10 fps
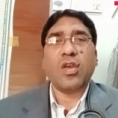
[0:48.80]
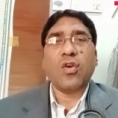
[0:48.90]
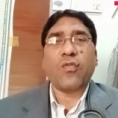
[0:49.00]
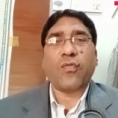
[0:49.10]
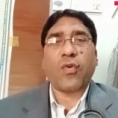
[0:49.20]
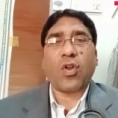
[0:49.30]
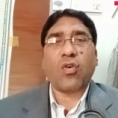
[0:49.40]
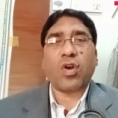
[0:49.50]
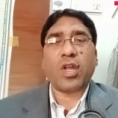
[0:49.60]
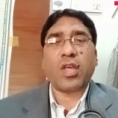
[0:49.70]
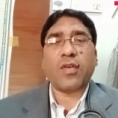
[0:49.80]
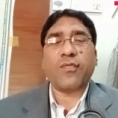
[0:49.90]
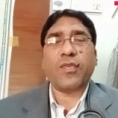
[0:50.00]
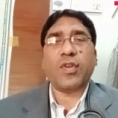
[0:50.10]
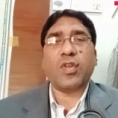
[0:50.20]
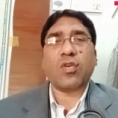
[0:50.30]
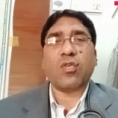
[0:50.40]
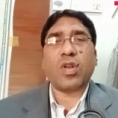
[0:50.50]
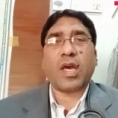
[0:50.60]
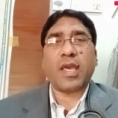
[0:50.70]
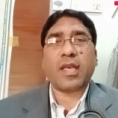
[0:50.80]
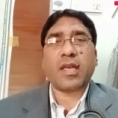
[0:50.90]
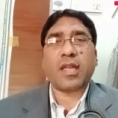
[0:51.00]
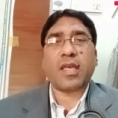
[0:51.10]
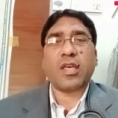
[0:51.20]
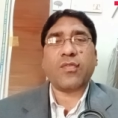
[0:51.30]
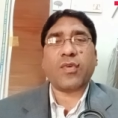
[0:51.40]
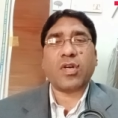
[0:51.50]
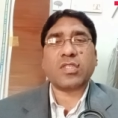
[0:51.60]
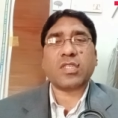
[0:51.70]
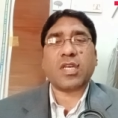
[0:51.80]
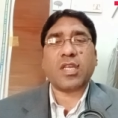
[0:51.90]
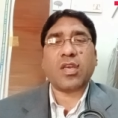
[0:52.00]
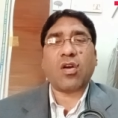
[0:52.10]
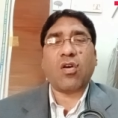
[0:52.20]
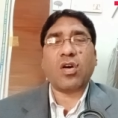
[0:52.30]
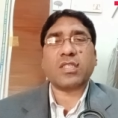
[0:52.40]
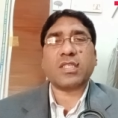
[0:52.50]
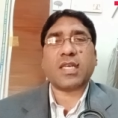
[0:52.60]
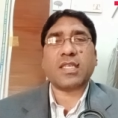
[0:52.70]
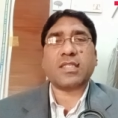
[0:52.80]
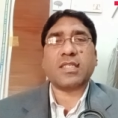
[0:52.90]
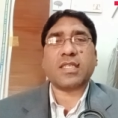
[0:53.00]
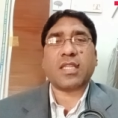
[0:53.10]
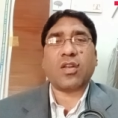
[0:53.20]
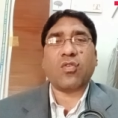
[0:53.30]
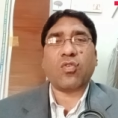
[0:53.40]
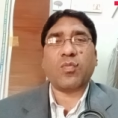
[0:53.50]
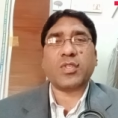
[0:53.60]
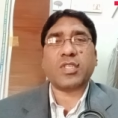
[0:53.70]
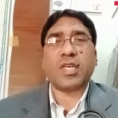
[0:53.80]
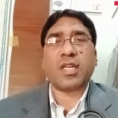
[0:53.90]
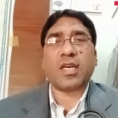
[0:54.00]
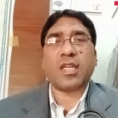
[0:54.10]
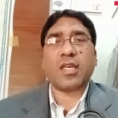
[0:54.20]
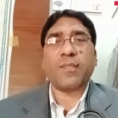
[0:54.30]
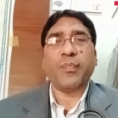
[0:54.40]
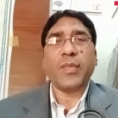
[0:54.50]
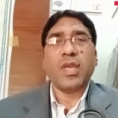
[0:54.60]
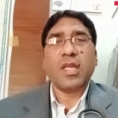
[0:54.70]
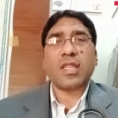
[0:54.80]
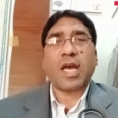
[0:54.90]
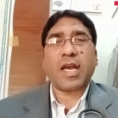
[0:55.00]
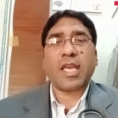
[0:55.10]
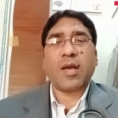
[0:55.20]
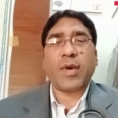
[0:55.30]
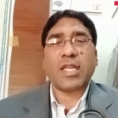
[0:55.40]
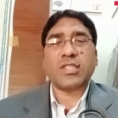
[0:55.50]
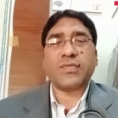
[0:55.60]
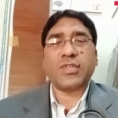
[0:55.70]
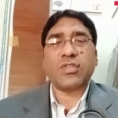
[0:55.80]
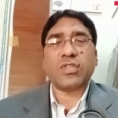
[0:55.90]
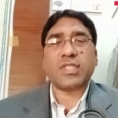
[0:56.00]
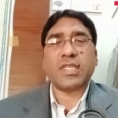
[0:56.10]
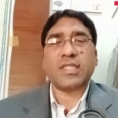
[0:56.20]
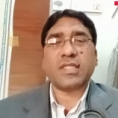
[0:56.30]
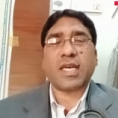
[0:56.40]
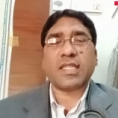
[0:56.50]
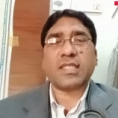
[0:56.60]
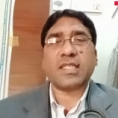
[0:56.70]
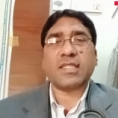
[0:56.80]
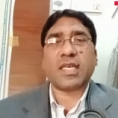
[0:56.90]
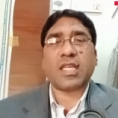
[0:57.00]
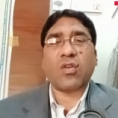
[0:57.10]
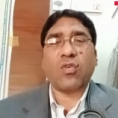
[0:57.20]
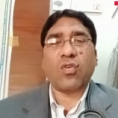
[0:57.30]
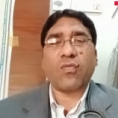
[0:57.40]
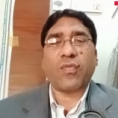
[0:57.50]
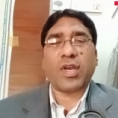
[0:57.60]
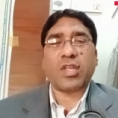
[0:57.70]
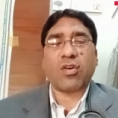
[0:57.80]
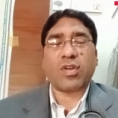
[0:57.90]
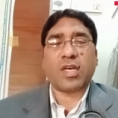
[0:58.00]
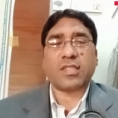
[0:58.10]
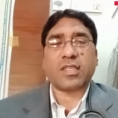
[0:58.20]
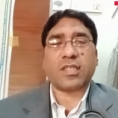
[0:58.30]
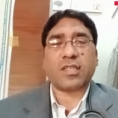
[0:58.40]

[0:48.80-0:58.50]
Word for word: फॉलो करें वीडियो को लाइक करें वॉच करें और ज़्यादा से ज़्यादा लोगों में शेयर करें ताकि हमारी इस वीडियो से ज़्यादा से ज़्यादा लोग फ़ायदा उठा सकें